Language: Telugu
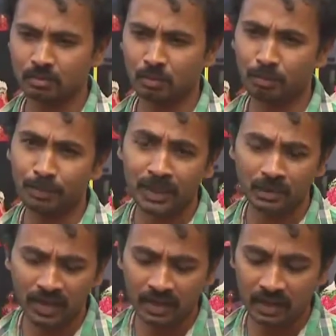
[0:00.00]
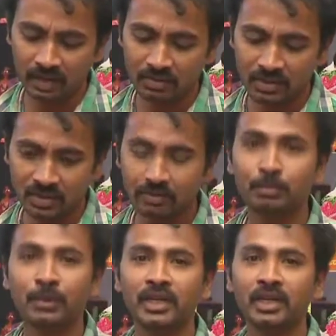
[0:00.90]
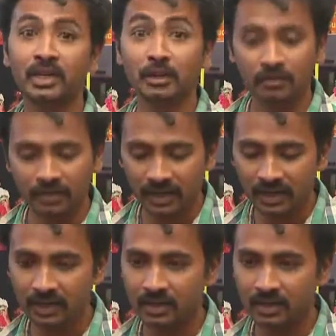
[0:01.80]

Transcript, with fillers: ముప్పై ర్యాంకా నుంచి ఇప్పటికీ నేను ఇవాళ